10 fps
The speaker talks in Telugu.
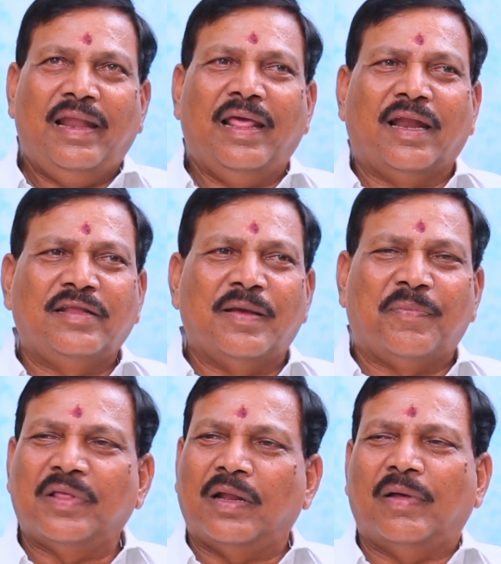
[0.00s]
లేరని
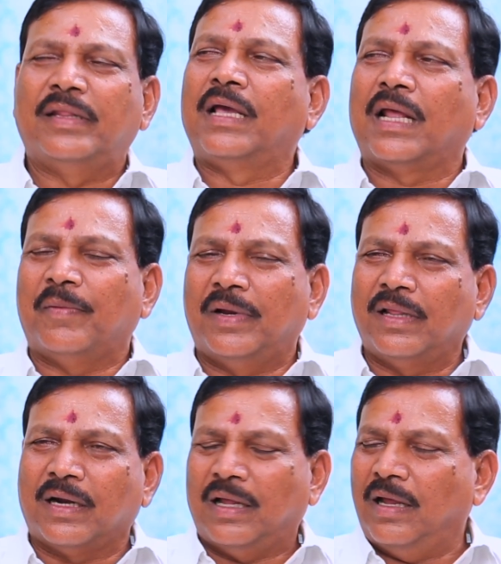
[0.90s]
చెప్పదాను అధికారం
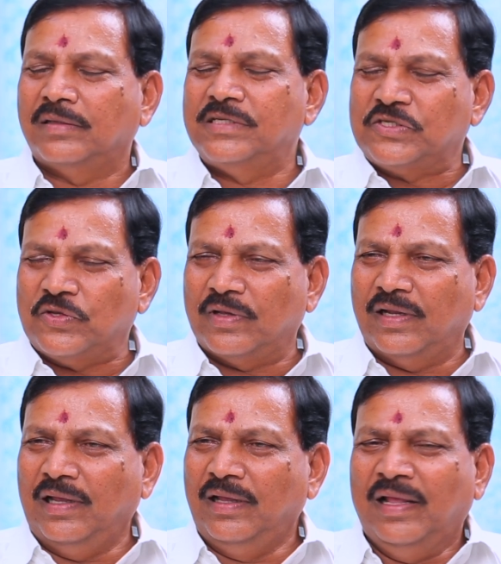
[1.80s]
అనేది అక్కడ చేస్తుంది
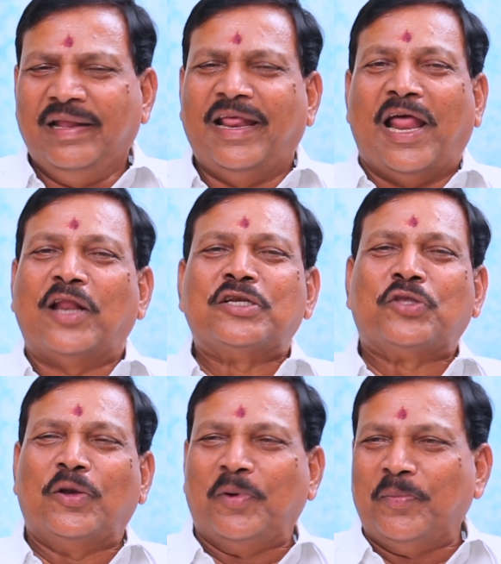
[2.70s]
కానీ నేను
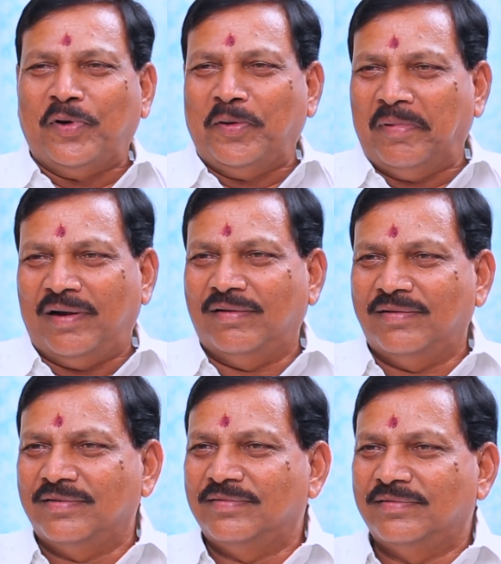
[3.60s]
హరీష్తో ఎప్పుడు పోటీ
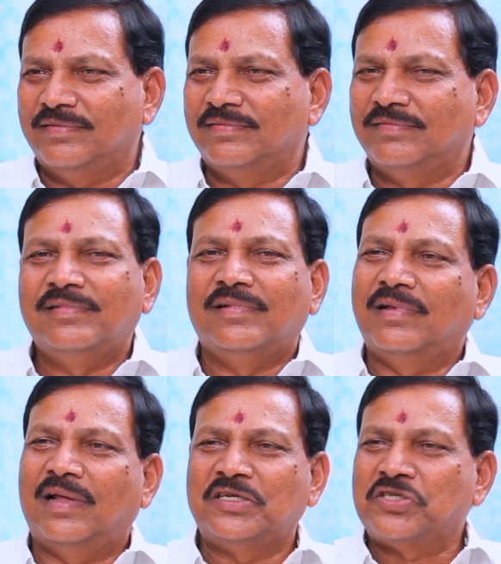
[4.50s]
పడినా
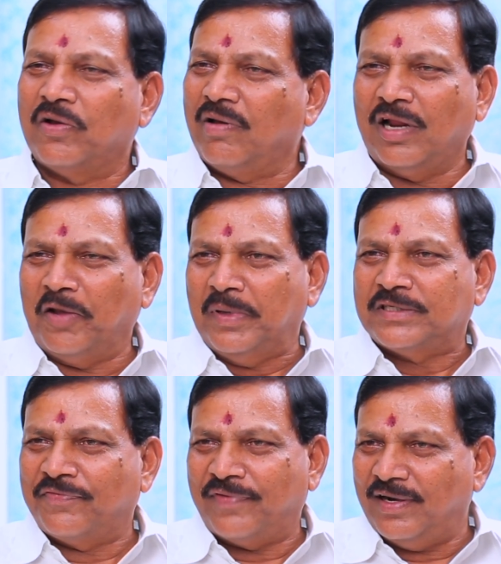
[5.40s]
హరీష్ రావు గారు నాకు
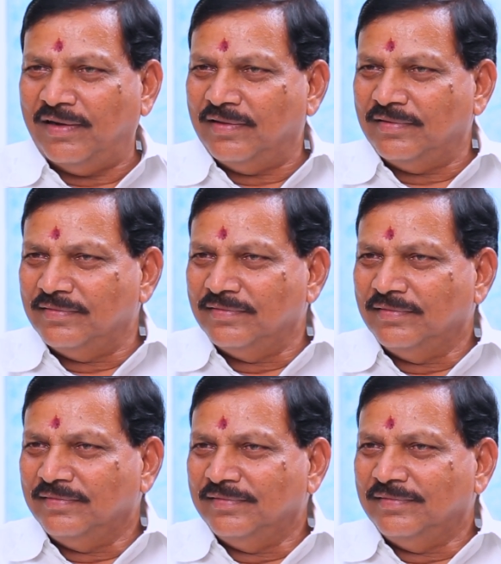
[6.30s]
బెస్ట్ ఫ్రెండ్
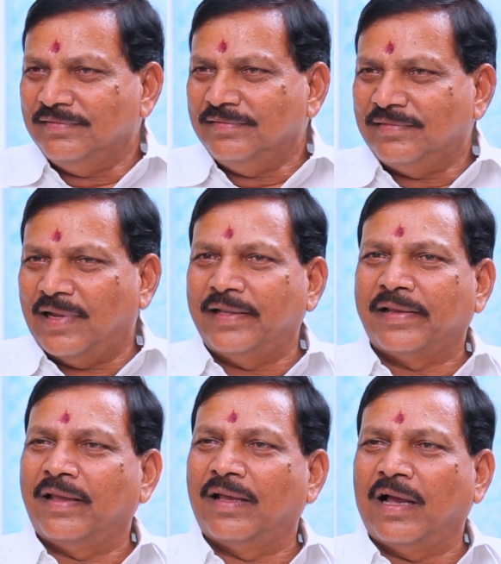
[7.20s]

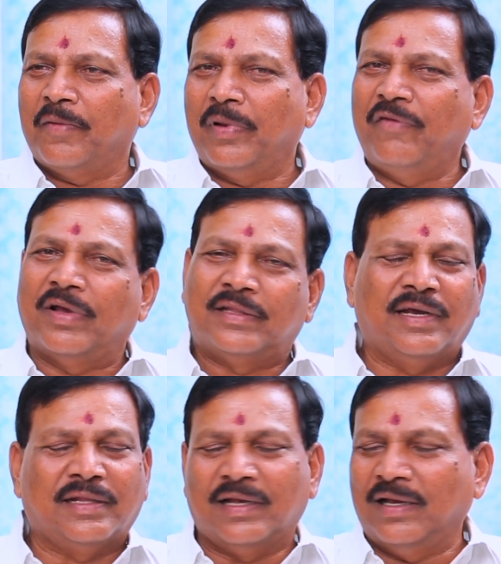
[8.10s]
రాజకీయం కాకపోయినా
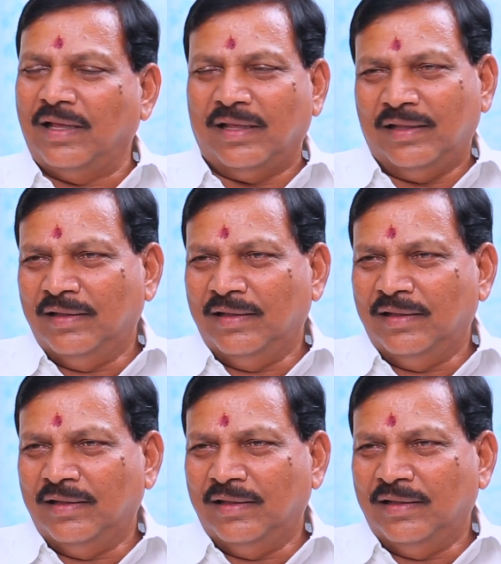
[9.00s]
వ్యక్తిగతంగా